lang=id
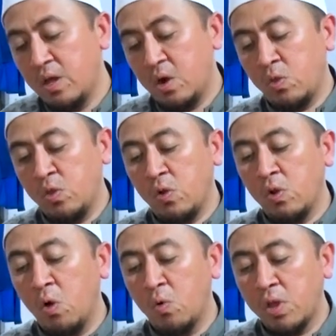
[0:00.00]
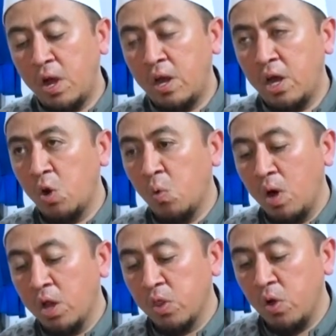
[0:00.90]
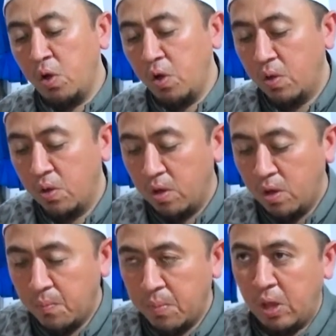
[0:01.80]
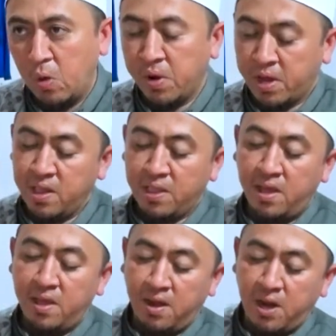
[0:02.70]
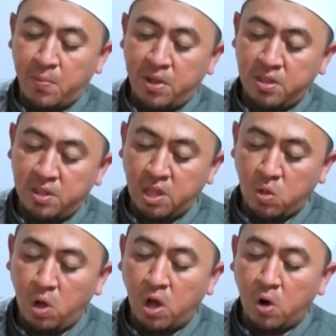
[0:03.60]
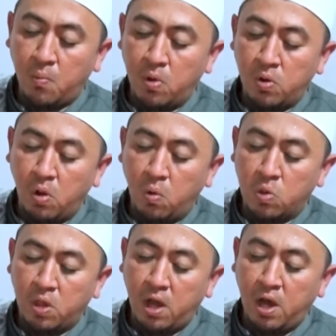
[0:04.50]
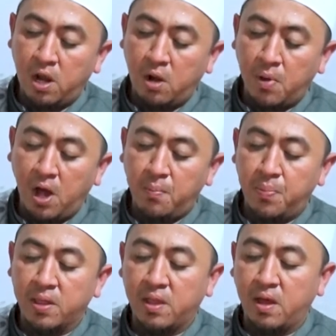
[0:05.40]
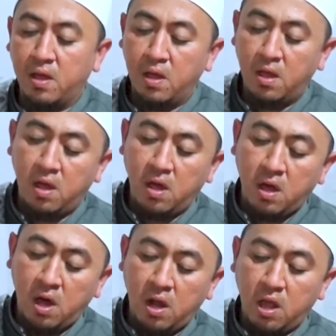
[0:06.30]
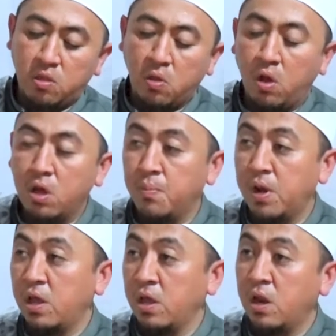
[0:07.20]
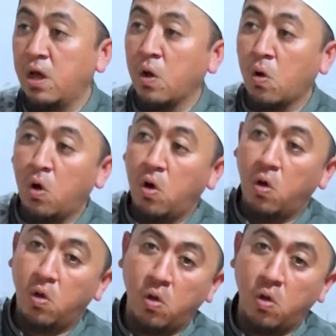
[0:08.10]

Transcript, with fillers: radhiyallahu taala anhu wa ardoh, Beliau berkata yang namanya cinta itu haramallahu taala al-mahabbata ala sahibil ilaqah